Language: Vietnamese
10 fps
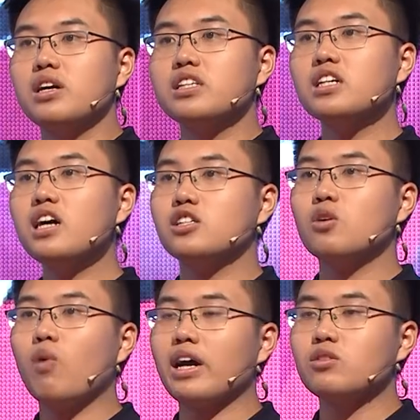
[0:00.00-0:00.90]
những người
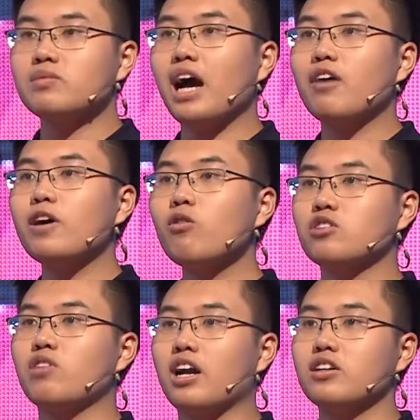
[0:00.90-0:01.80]
xung quanh chúng ta vẫn hoàn
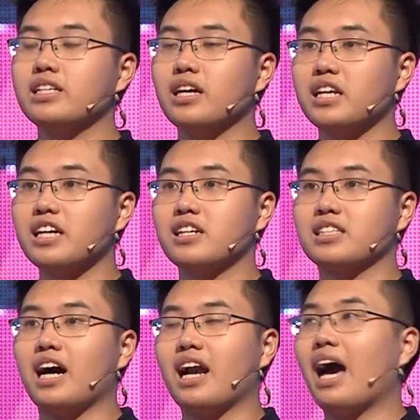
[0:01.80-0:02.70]
toàn có thể nhận định được
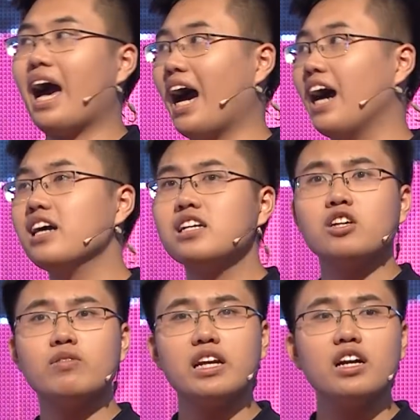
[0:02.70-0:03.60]
rằng
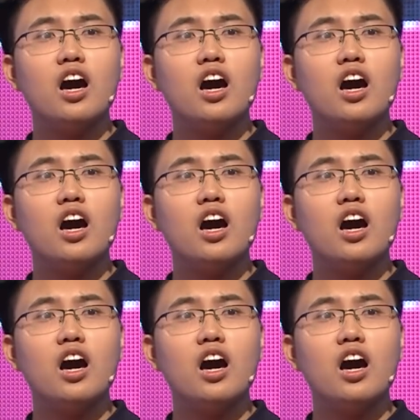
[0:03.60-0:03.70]
siêu nhân